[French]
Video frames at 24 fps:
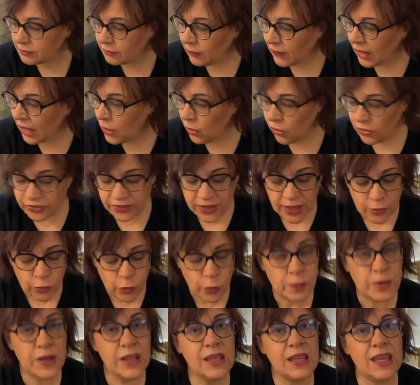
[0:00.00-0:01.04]
Alors, ce qui est
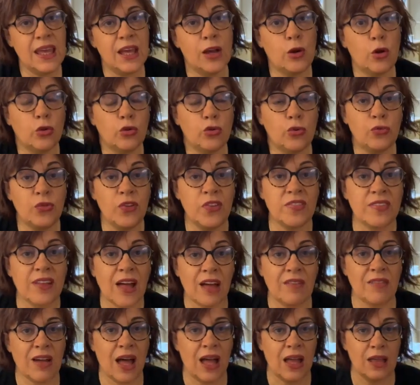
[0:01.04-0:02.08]
compliqué quand on fait ce
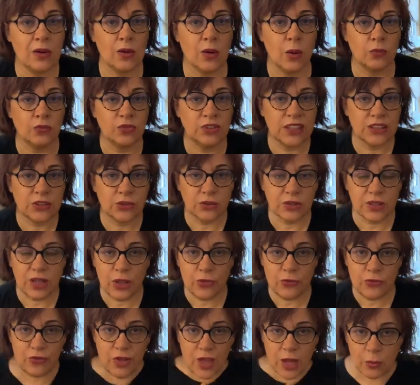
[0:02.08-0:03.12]
travail, comme vous êtes en train
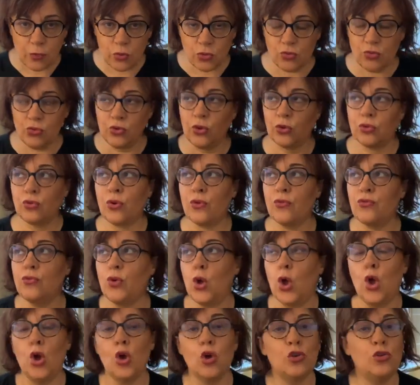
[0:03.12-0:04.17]
de faire, beaucoup d'entre vous,
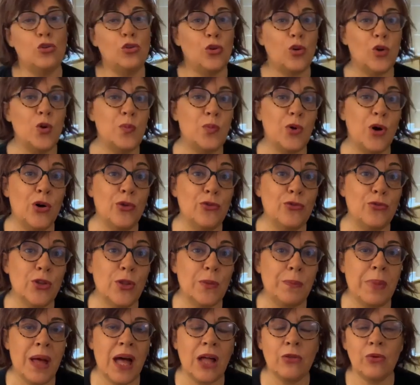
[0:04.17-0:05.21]
de reprendre
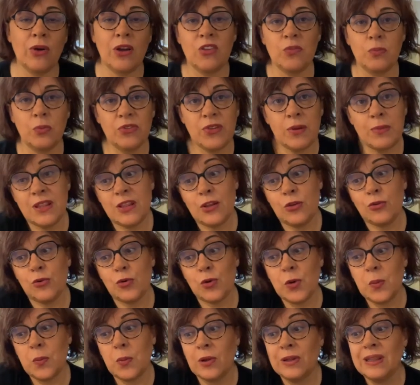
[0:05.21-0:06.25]
votre part de responsabilité, de
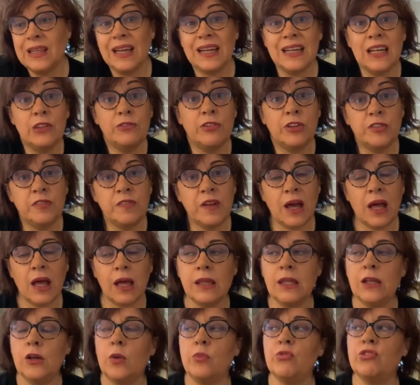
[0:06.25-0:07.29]
reprendre les clés de votre
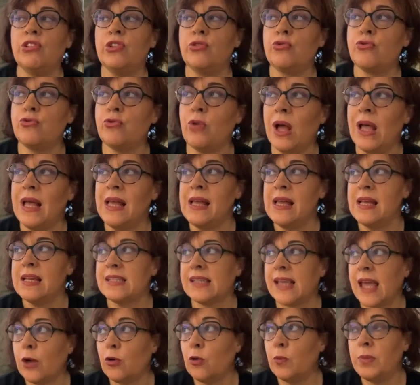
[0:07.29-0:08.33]
Ferrari, comme je dis toujours, ce
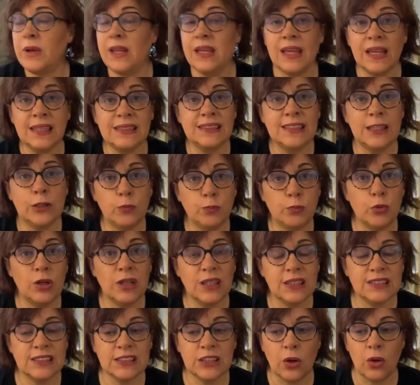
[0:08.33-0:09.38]
qui est compliqué, c'est que pour
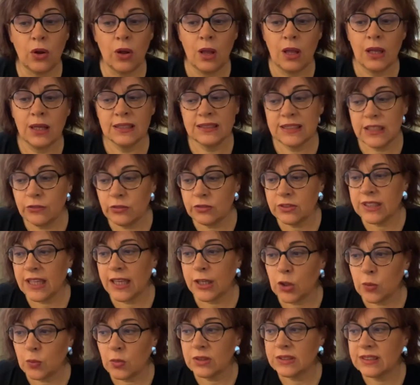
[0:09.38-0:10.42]
l'instant, si vous avez
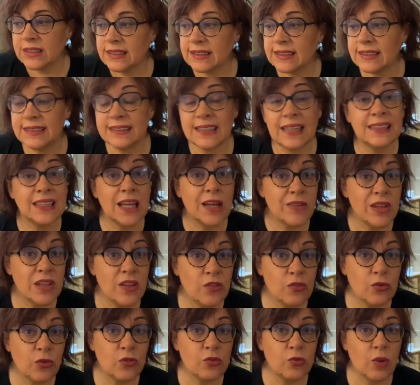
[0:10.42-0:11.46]
commencé, c'est ça, travailler
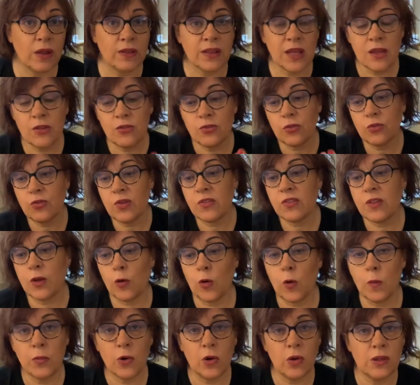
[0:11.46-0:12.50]
sur soi. Travailler sur ça, c'est
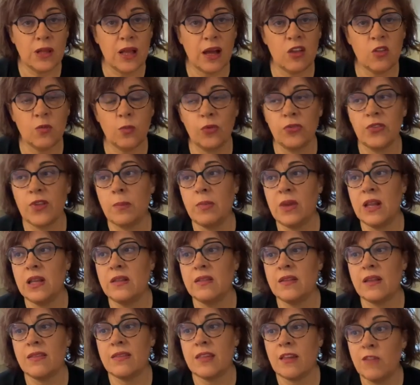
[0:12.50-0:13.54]
reprendre la
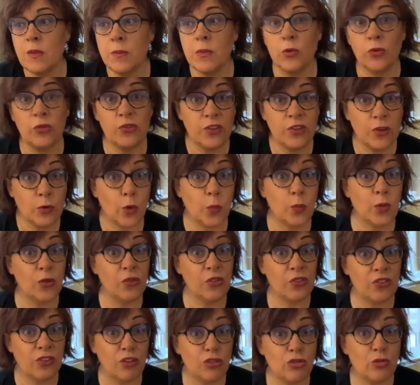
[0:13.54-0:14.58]
responsabilité de sa vie, mais aussi reprendre
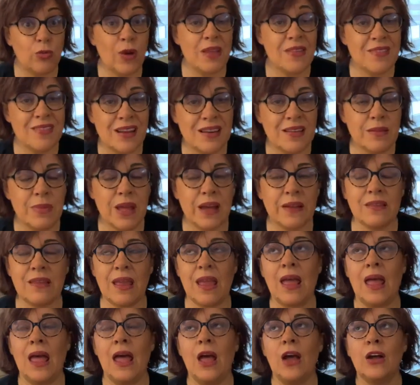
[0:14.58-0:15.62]
ses choix et sa liberté.
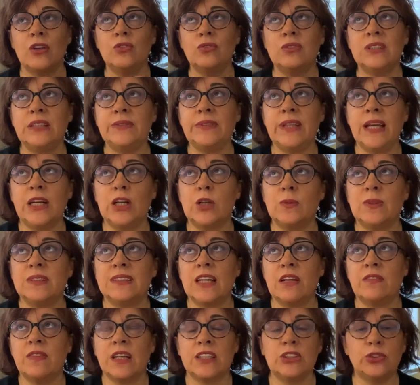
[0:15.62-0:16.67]
Donc, si vous avez commencé
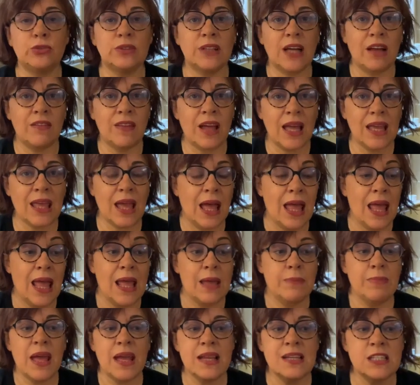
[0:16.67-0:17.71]
à faire ce travail, eh
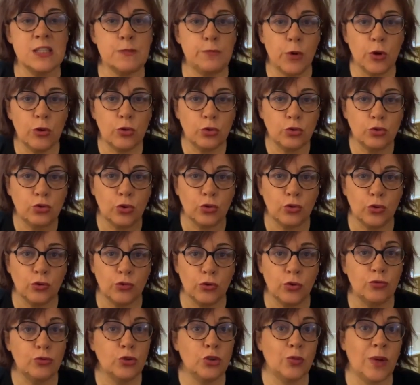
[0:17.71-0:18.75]
bien, il se peut qu'autour de vous,
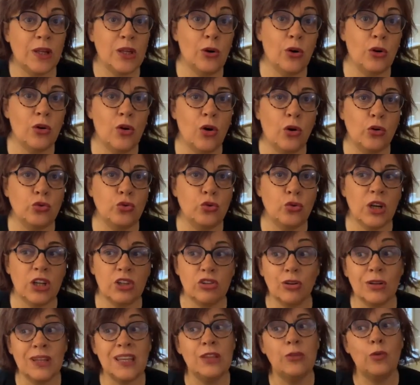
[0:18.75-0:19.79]
vous soyez encore entouré de
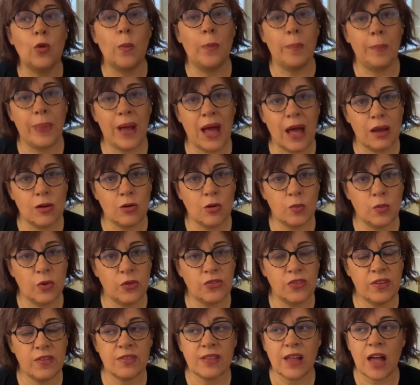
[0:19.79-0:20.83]
gens qui n'ont pas
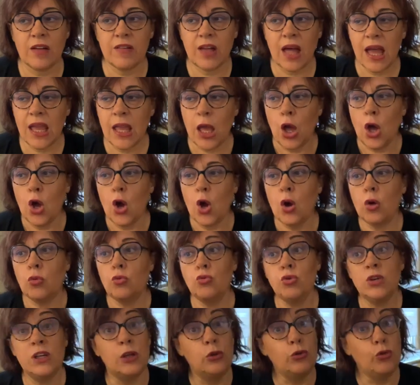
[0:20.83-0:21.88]
commencé ce travail,
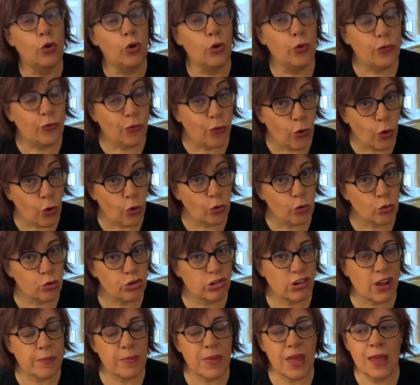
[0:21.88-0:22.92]
ou qui ne le feront
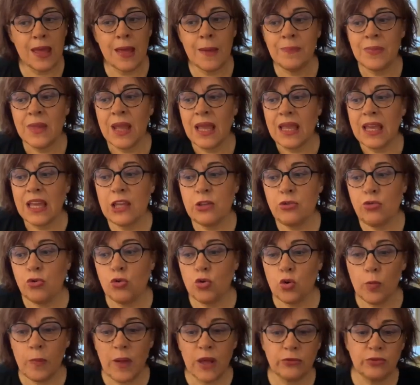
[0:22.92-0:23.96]
jamais. Et du
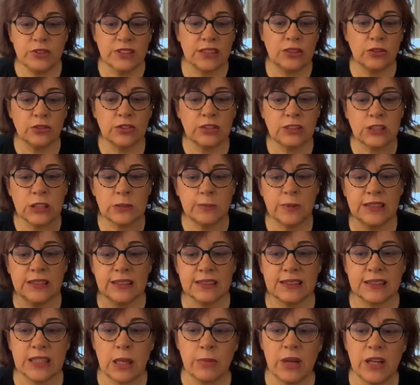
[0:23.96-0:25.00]
coup, bah, vous êtes dans une espèce
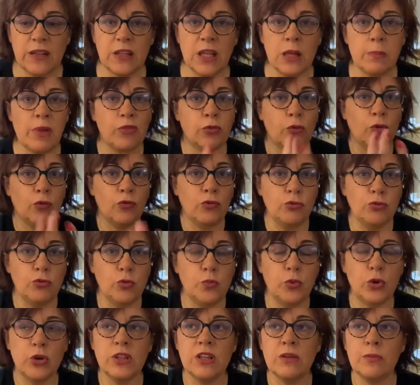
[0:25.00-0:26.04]
d'instabilité parce que vous, vous
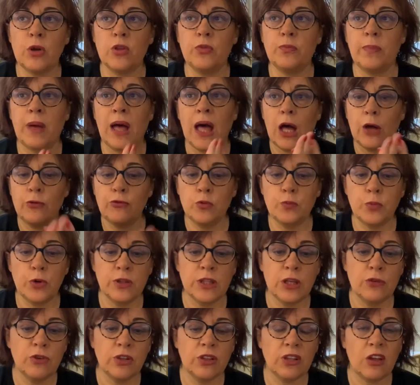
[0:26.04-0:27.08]
prenez votre part, vous
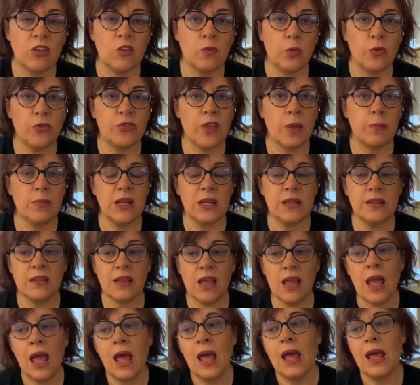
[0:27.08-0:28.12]
prenez votre
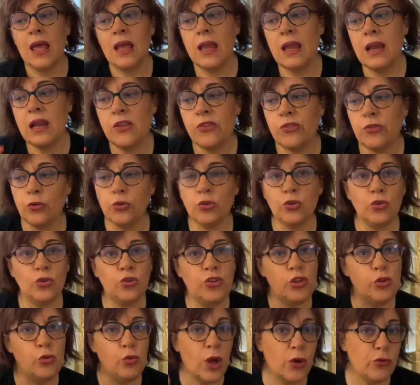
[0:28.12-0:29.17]
responsabilité et les autres
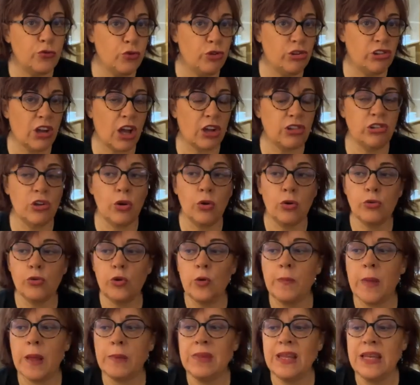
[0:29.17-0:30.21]
continuent à vous charger en
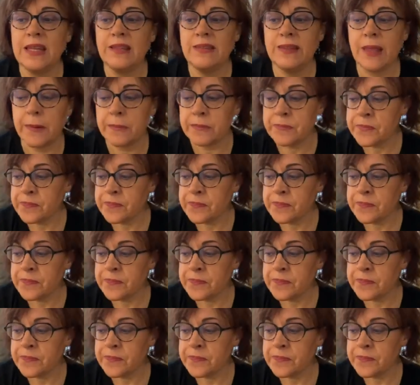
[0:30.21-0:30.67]
culpabilité.